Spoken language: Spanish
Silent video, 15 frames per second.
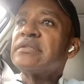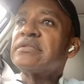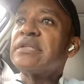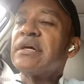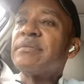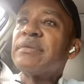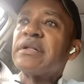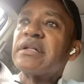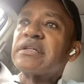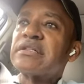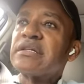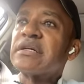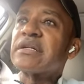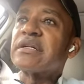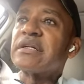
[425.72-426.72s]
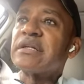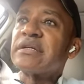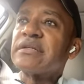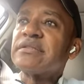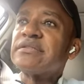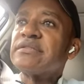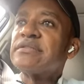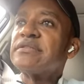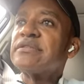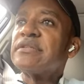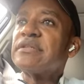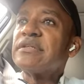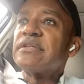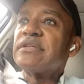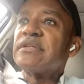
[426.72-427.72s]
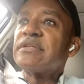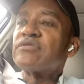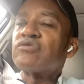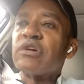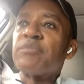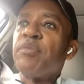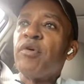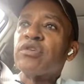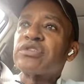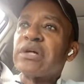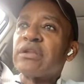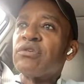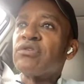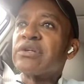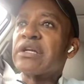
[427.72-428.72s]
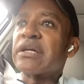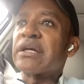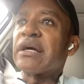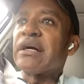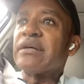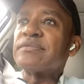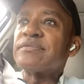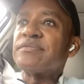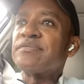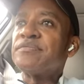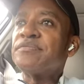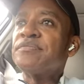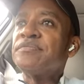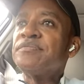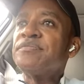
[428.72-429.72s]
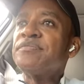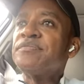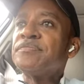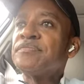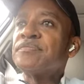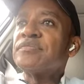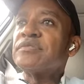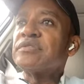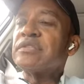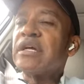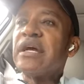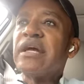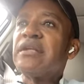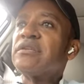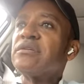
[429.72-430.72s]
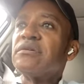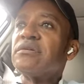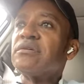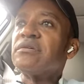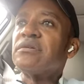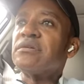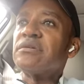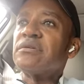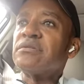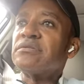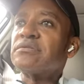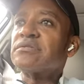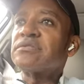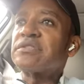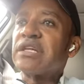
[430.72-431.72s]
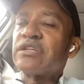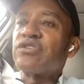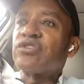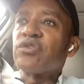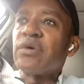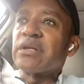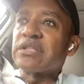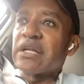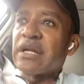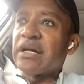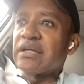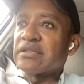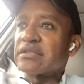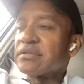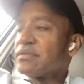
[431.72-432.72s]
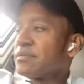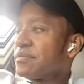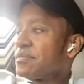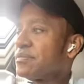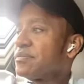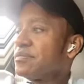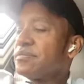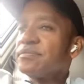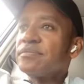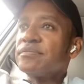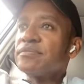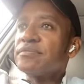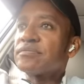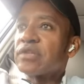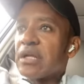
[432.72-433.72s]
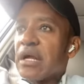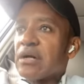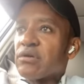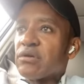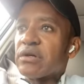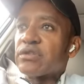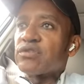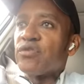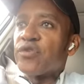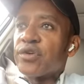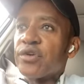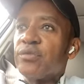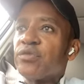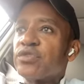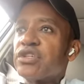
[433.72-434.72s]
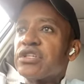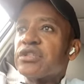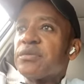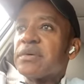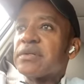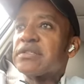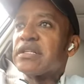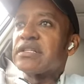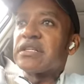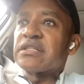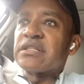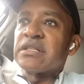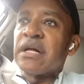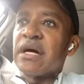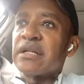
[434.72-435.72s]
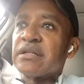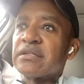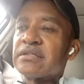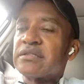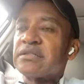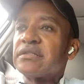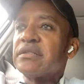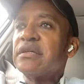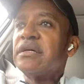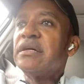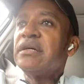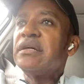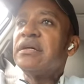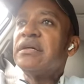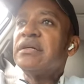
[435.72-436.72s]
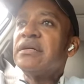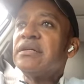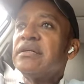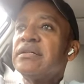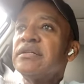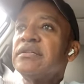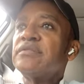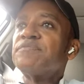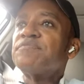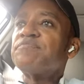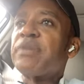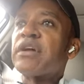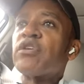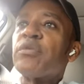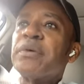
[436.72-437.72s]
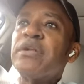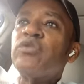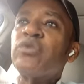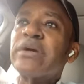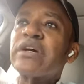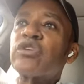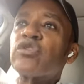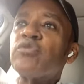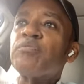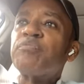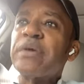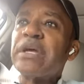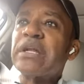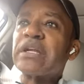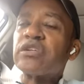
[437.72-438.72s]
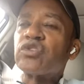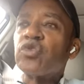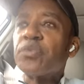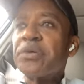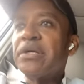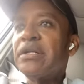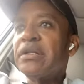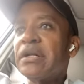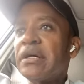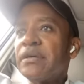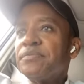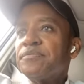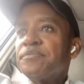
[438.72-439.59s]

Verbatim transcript: Déjeme decirle, su esposa Dónica, él no se echó atrás. Claro que sufrió muchísimas necesidades, pero vino a irrumpir en su vida